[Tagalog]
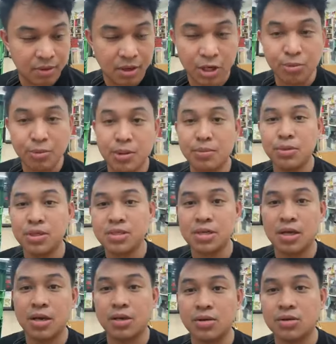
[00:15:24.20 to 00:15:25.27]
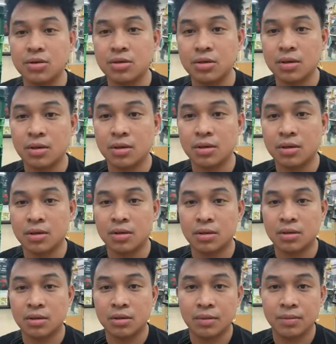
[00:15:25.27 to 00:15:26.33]
Inumin mo na siya ngayon. Gusto ko
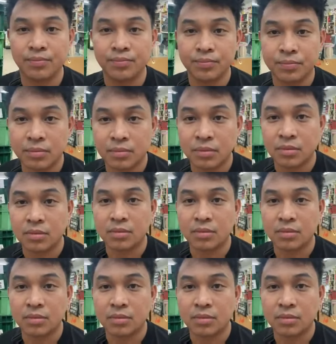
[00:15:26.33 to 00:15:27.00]
yung sarap eh.